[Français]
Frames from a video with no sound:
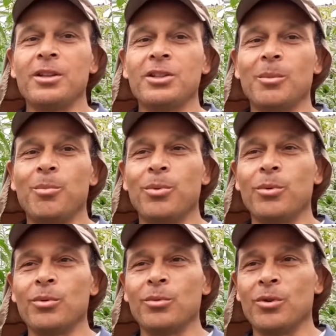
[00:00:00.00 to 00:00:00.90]
j'ai
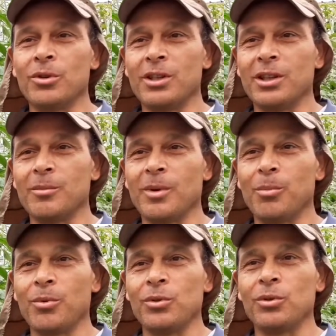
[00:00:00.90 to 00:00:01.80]
pu augmenter ma
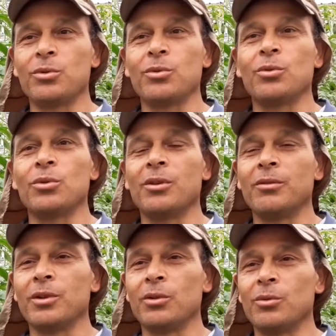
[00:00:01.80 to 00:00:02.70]
production
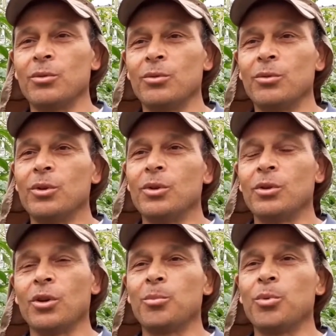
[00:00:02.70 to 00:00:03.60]
d'environ
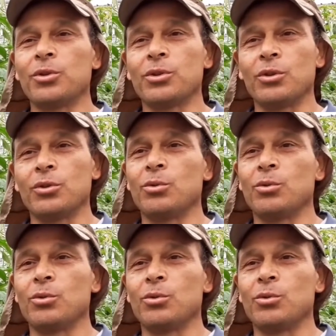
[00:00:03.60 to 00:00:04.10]
30% sur